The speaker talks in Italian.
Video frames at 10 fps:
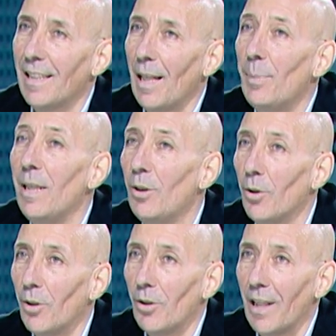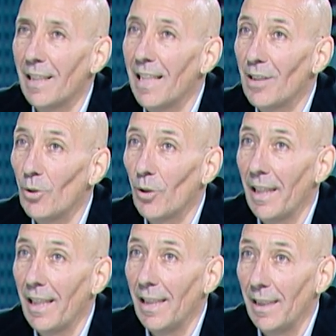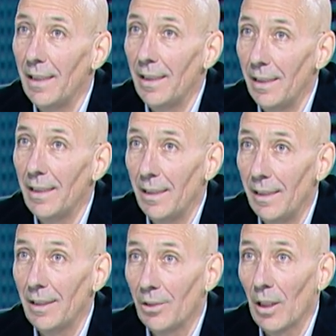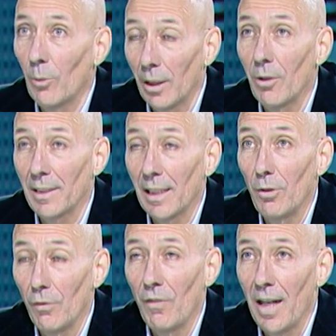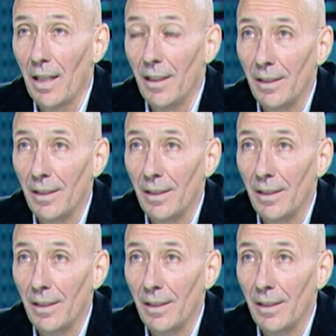capito adesso che c'è qualcosa che non va?